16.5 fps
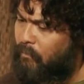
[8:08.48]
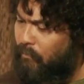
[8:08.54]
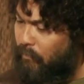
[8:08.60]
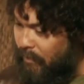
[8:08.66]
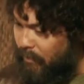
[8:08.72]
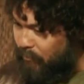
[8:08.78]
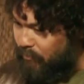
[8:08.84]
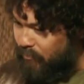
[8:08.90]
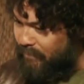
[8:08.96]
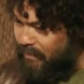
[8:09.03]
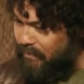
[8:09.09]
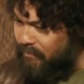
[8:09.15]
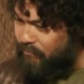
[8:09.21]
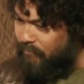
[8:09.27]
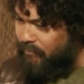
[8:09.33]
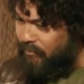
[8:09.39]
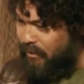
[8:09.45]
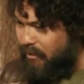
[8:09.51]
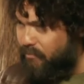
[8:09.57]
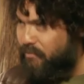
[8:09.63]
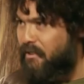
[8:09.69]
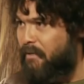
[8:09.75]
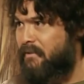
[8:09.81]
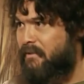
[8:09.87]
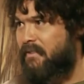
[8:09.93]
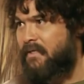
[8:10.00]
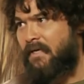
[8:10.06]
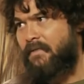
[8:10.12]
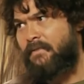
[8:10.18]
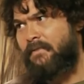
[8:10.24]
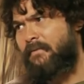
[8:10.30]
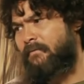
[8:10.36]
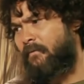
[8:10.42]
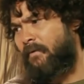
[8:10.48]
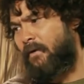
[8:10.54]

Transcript: Quando alguém nos faz um gesto de amizade,